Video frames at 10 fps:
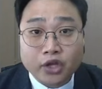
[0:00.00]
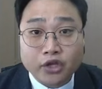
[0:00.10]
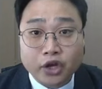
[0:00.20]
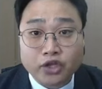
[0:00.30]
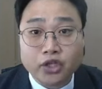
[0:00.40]

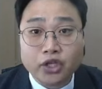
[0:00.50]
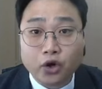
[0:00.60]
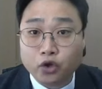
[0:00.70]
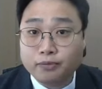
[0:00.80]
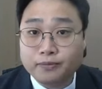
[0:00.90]
여전히
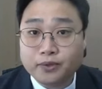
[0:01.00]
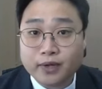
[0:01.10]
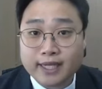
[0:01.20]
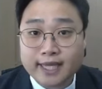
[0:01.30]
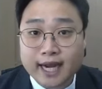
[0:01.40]
어둠
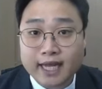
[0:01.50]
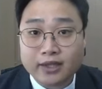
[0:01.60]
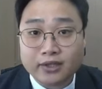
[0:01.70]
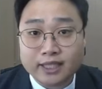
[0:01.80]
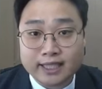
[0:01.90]
속에
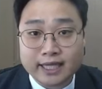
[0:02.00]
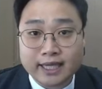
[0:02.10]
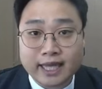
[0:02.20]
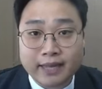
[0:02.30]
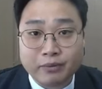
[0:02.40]
살아갔던 지난날의